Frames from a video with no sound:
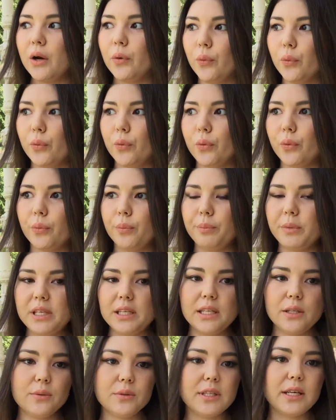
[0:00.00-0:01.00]
O
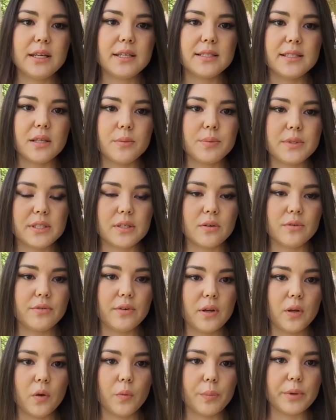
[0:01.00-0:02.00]
menino da recepção
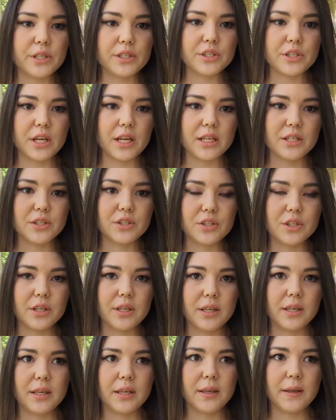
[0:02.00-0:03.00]
falou pra gente
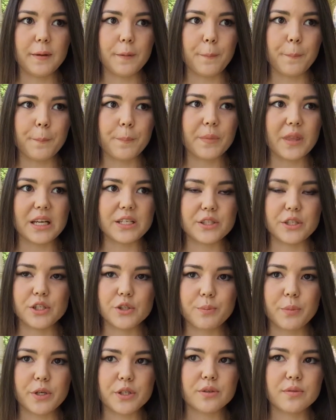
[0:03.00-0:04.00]
que a
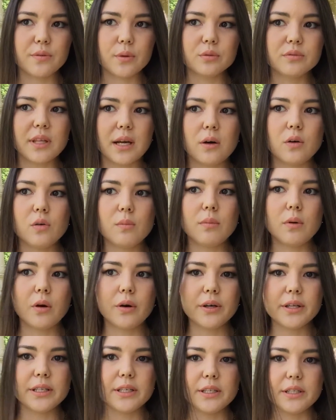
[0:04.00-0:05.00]
gente pode voltar uma
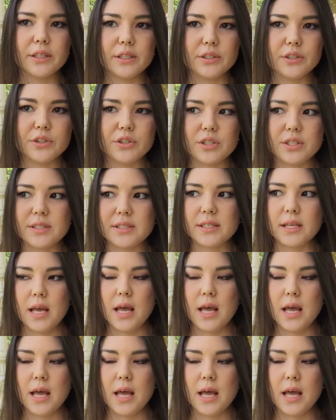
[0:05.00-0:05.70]
hora antes